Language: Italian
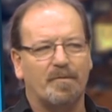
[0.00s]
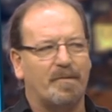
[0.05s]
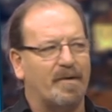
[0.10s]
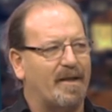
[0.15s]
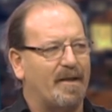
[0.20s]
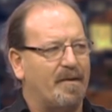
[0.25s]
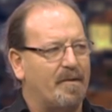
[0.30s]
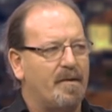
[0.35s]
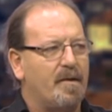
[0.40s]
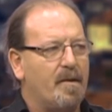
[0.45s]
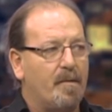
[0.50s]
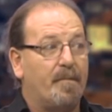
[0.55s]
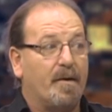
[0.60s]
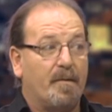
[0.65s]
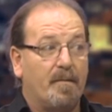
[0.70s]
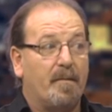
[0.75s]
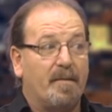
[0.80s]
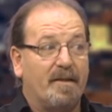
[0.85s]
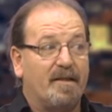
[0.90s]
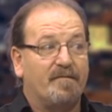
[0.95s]
perché
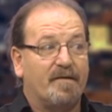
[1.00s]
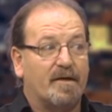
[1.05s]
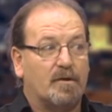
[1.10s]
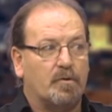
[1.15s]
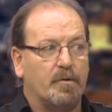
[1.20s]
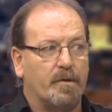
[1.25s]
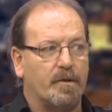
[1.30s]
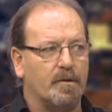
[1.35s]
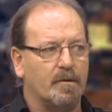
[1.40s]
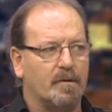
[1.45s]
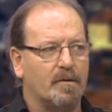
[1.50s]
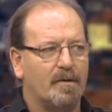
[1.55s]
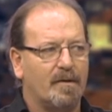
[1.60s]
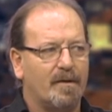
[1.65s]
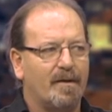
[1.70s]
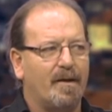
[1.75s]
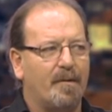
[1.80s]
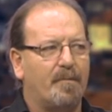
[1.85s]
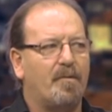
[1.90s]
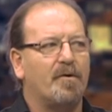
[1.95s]
prima mi diverto io.
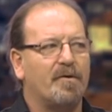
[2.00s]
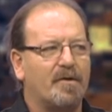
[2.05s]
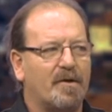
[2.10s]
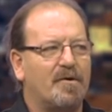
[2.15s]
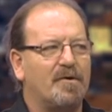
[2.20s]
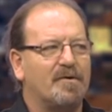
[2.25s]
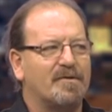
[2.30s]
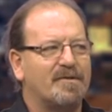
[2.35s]
Curioso